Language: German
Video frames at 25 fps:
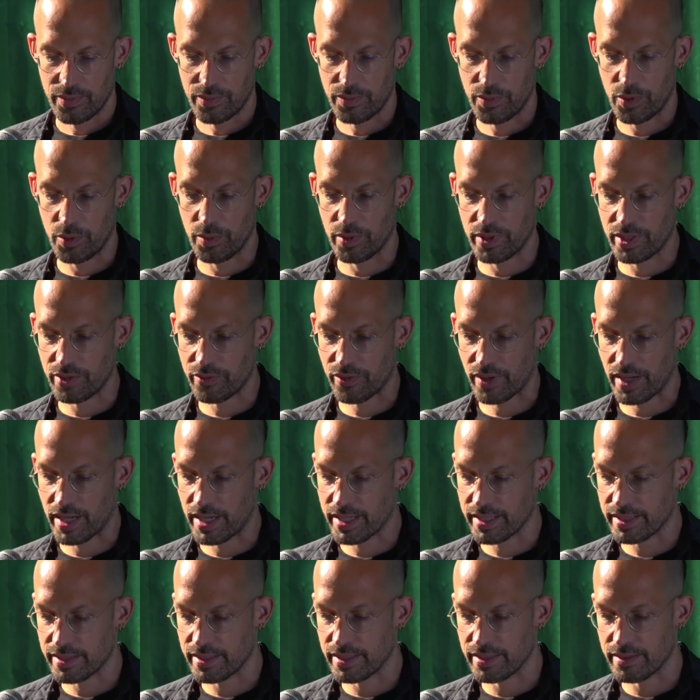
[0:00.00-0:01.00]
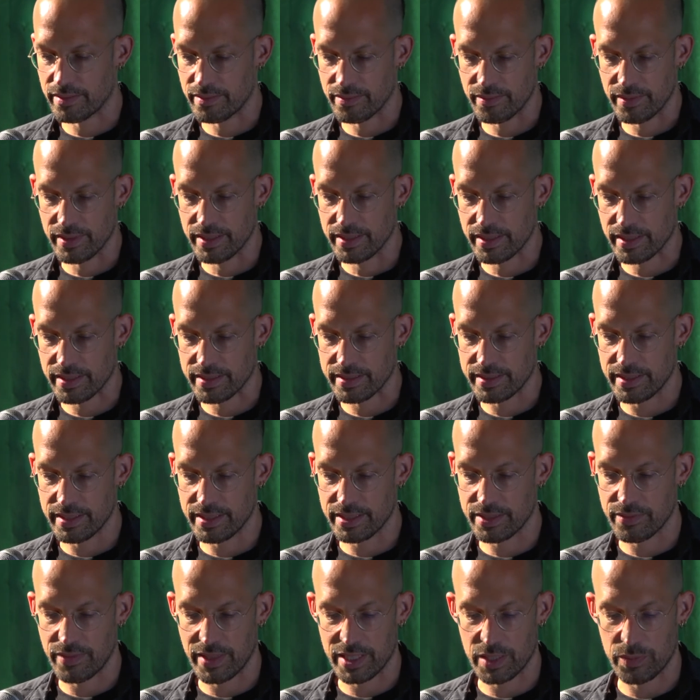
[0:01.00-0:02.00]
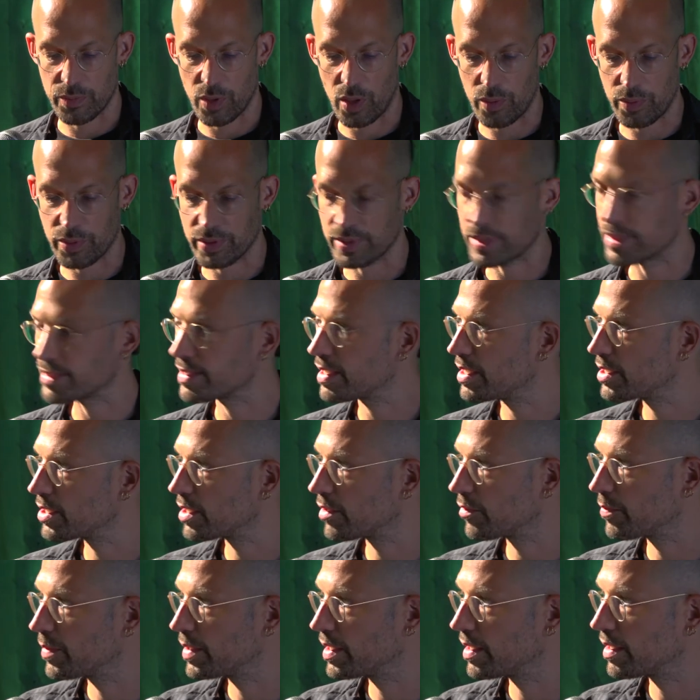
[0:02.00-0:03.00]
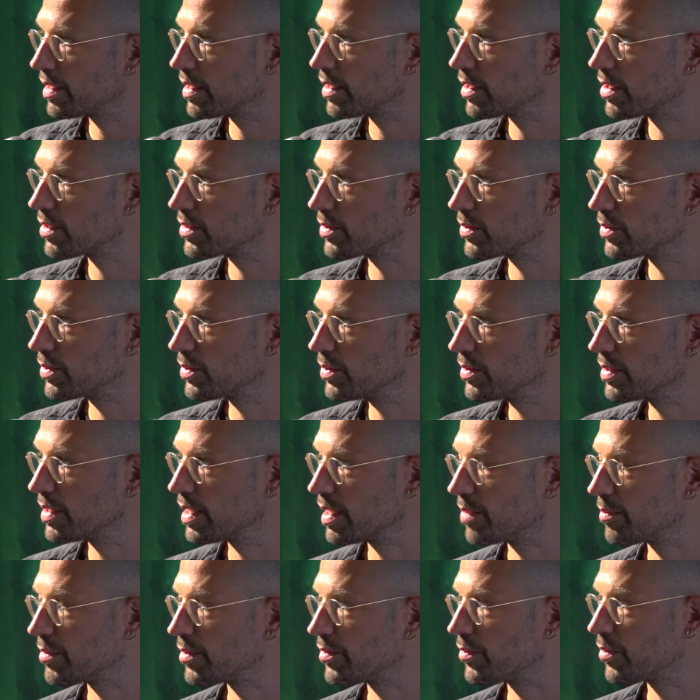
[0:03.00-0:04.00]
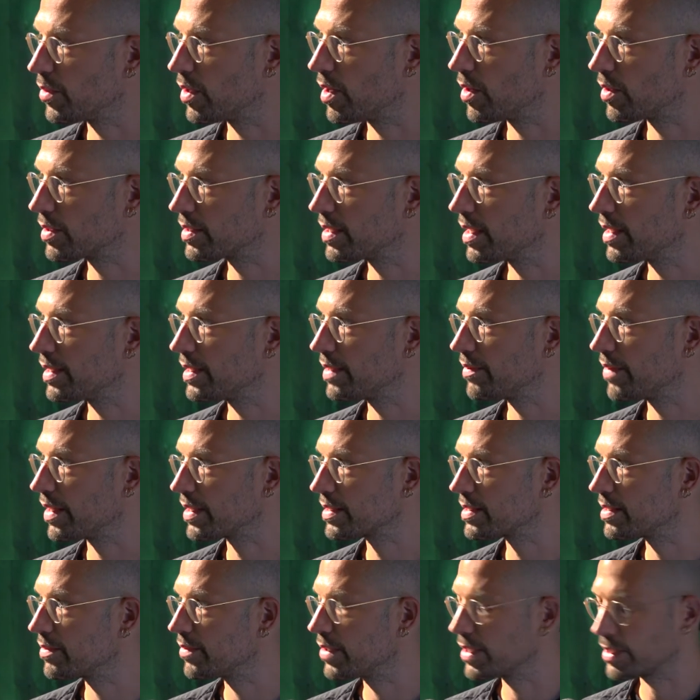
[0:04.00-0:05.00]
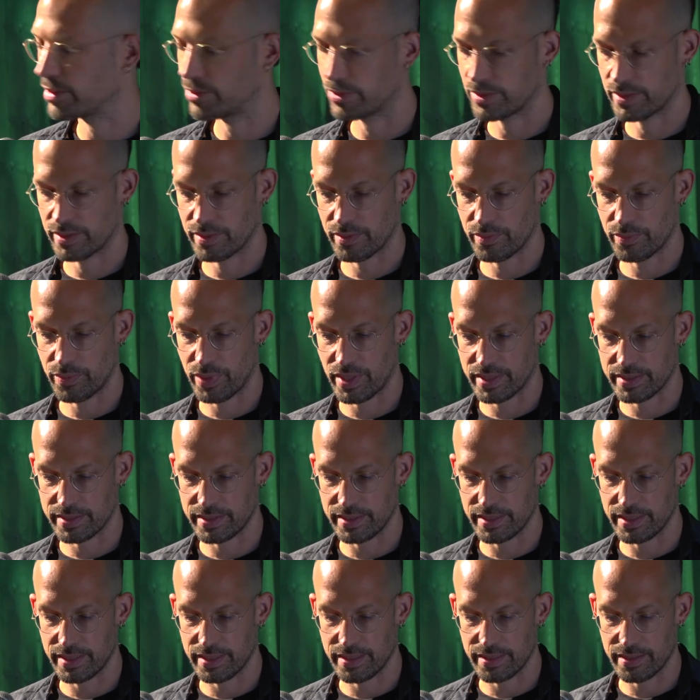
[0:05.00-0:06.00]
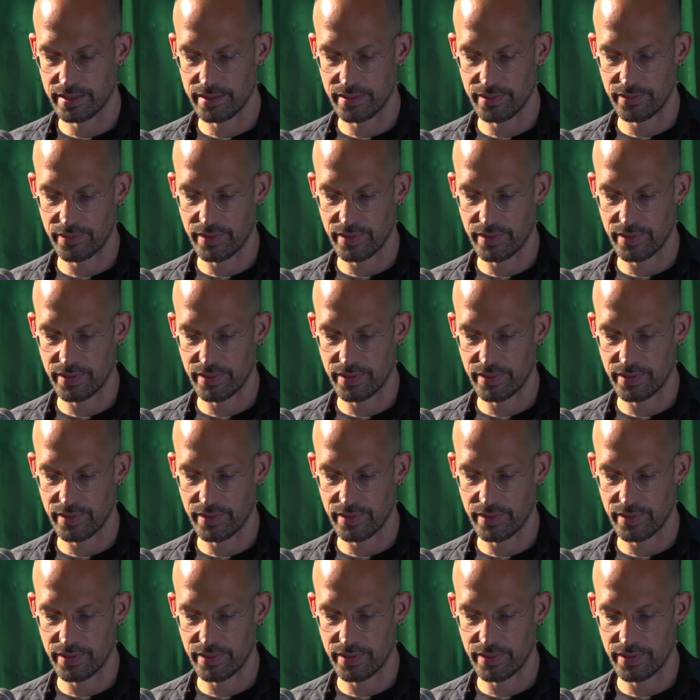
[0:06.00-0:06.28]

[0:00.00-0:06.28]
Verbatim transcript: über die Frage interessierst, was Pop und Gesellschaft miteinander zu tun haben und wo auch da die Wechselwirkungen passieren,